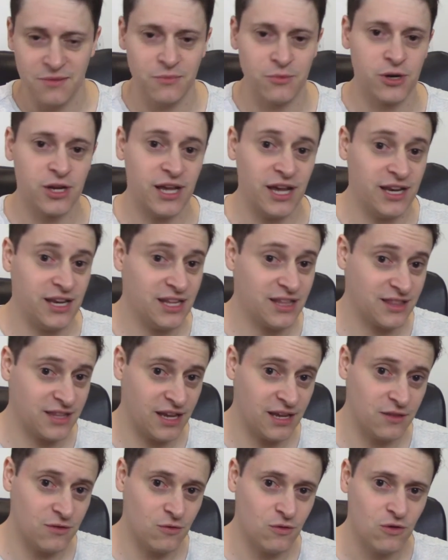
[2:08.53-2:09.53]
Porque a
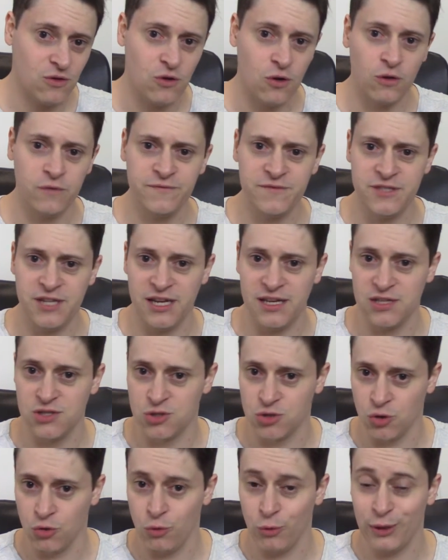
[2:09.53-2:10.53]
Nintendo
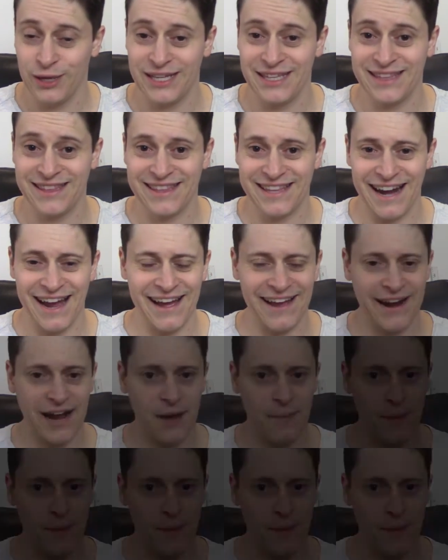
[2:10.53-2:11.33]
oficializou que trará